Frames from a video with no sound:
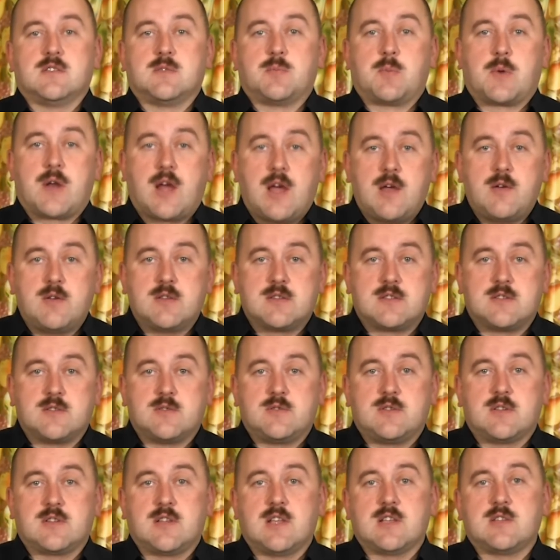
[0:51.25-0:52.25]

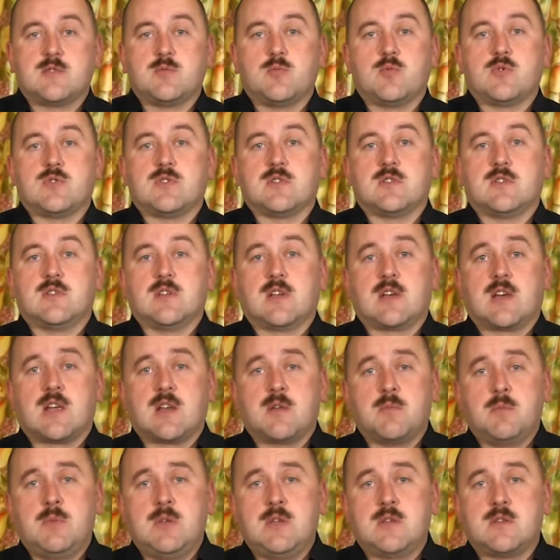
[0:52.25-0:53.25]
справиться, всегда сможет
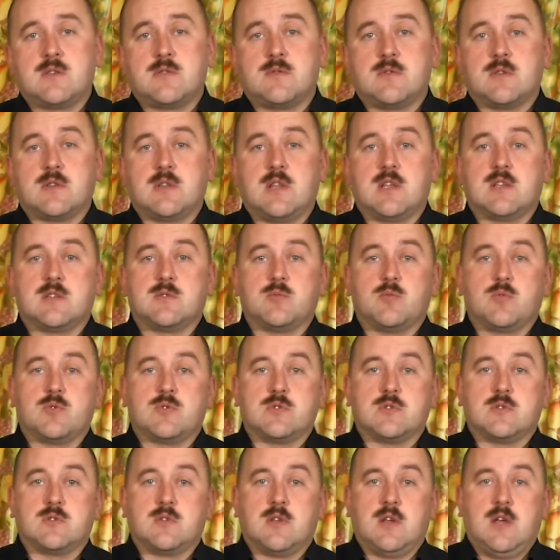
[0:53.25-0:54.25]
накормить, всегда
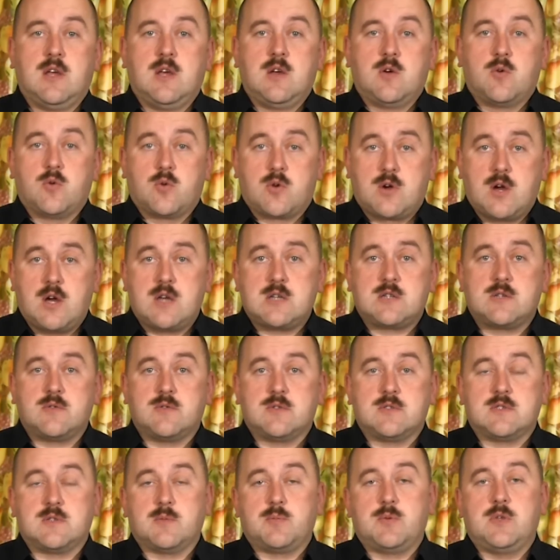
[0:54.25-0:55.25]
сможет
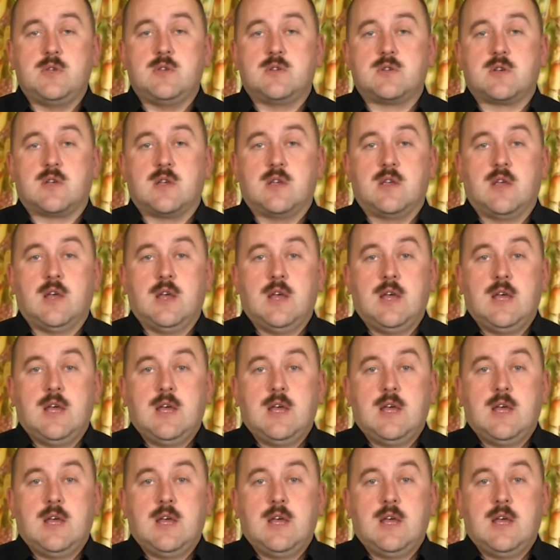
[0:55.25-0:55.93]
ухаживать за птичкой.